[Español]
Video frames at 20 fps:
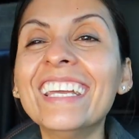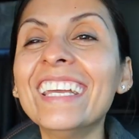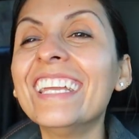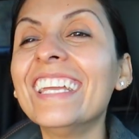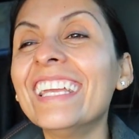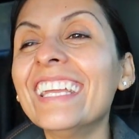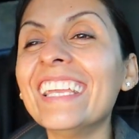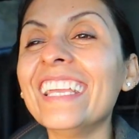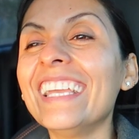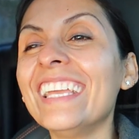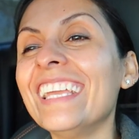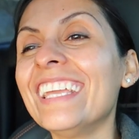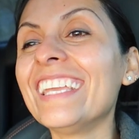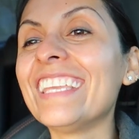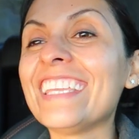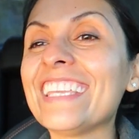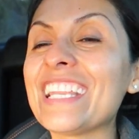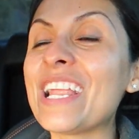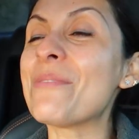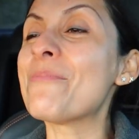
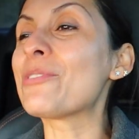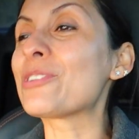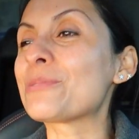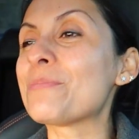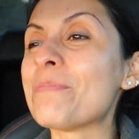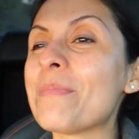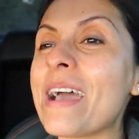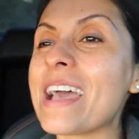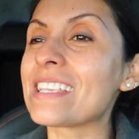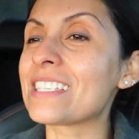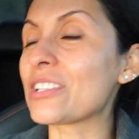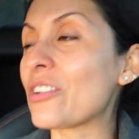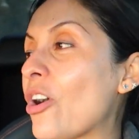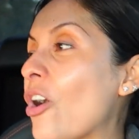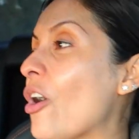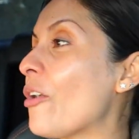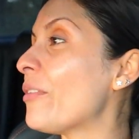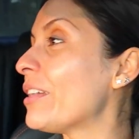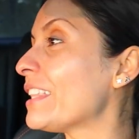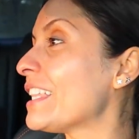y éramos más
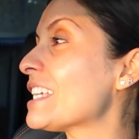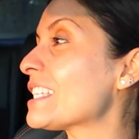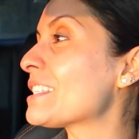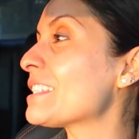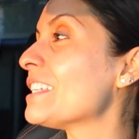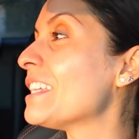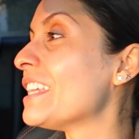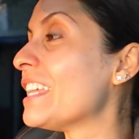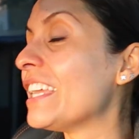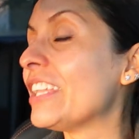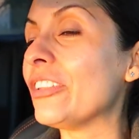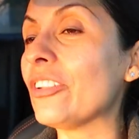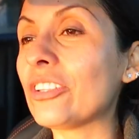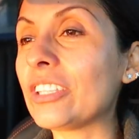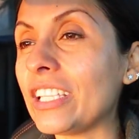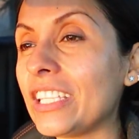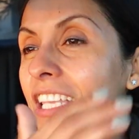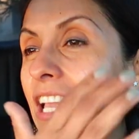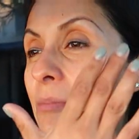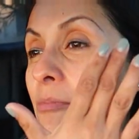jóvenes, no
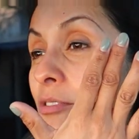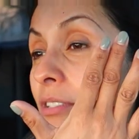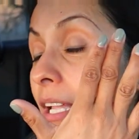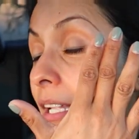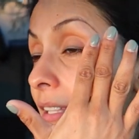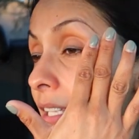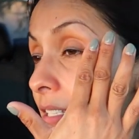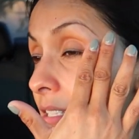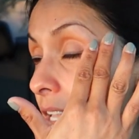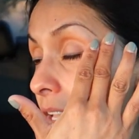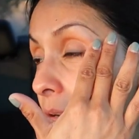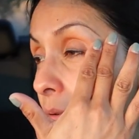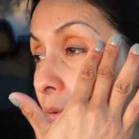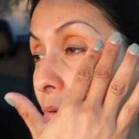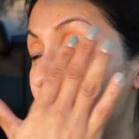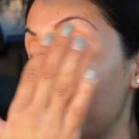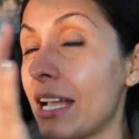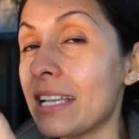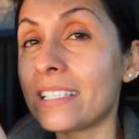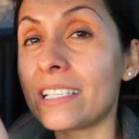teníamos tantas
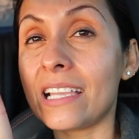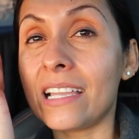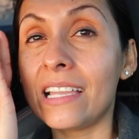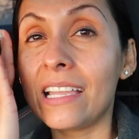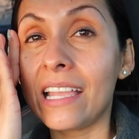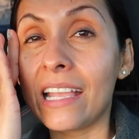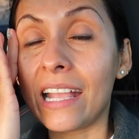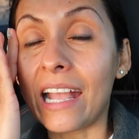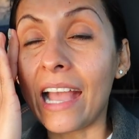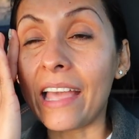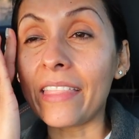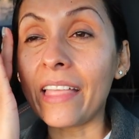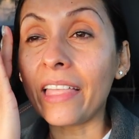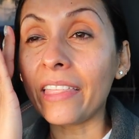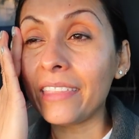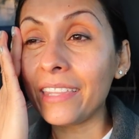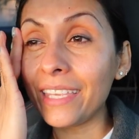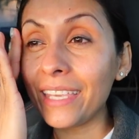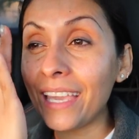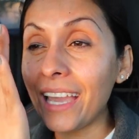arrugas.
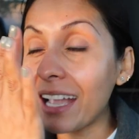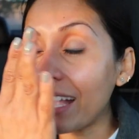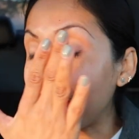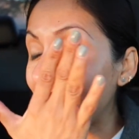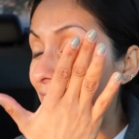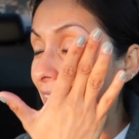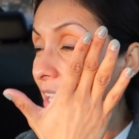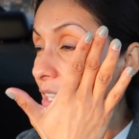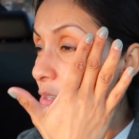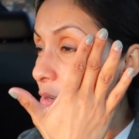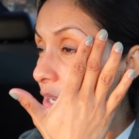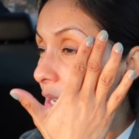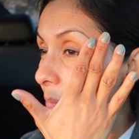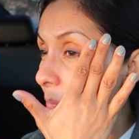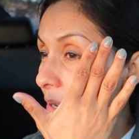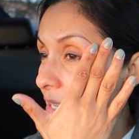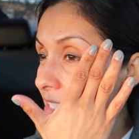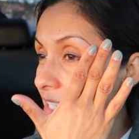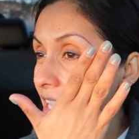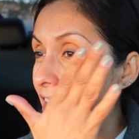Cada día, cada año que
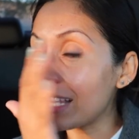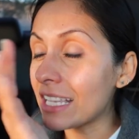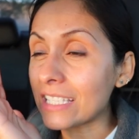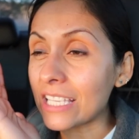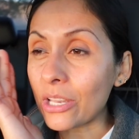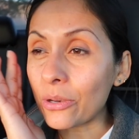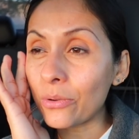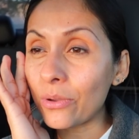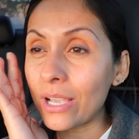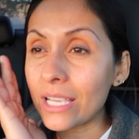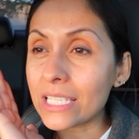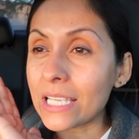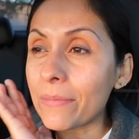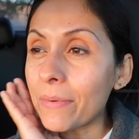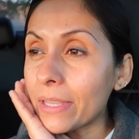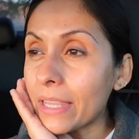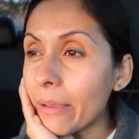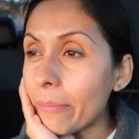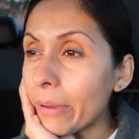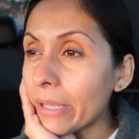pasa, las arrugas se
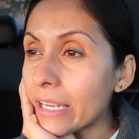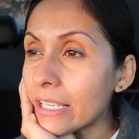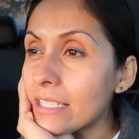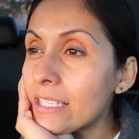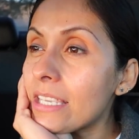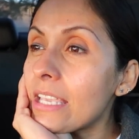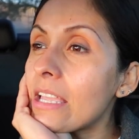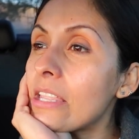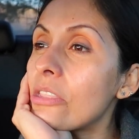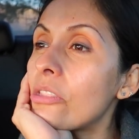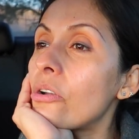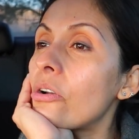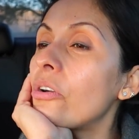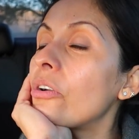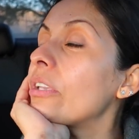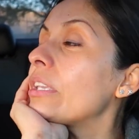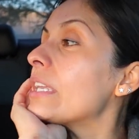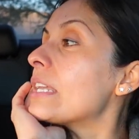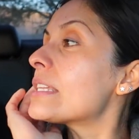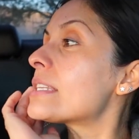van
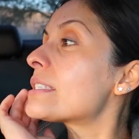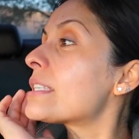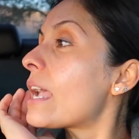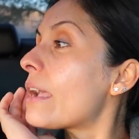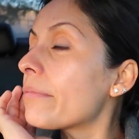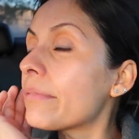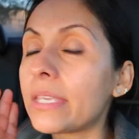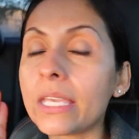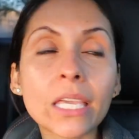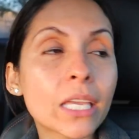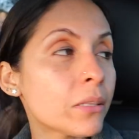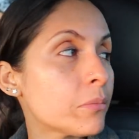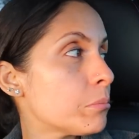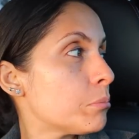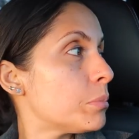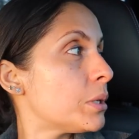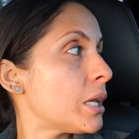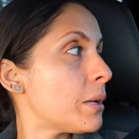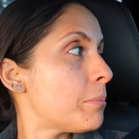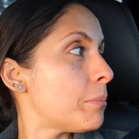apareciendo y está bien,
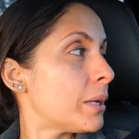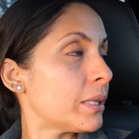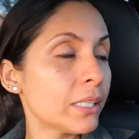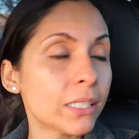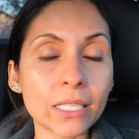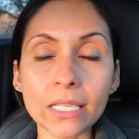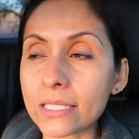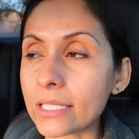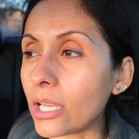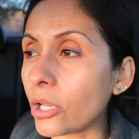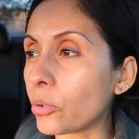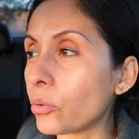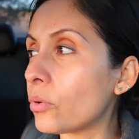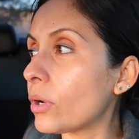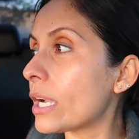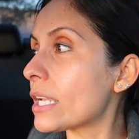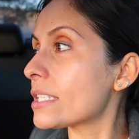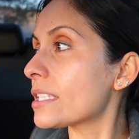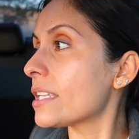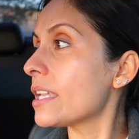bienvenidas
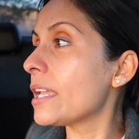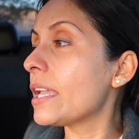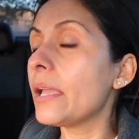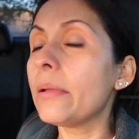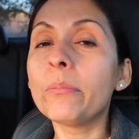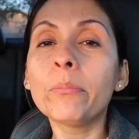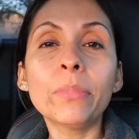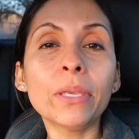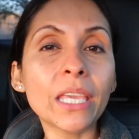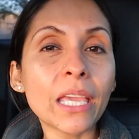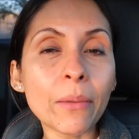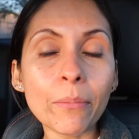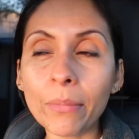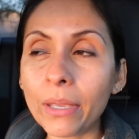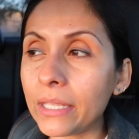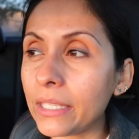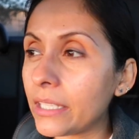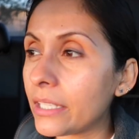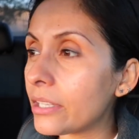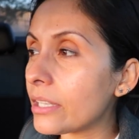arrugas,
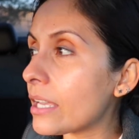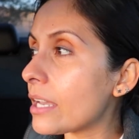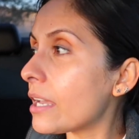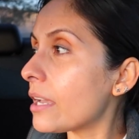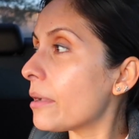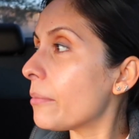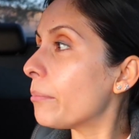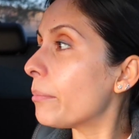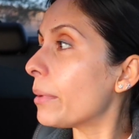bienvenida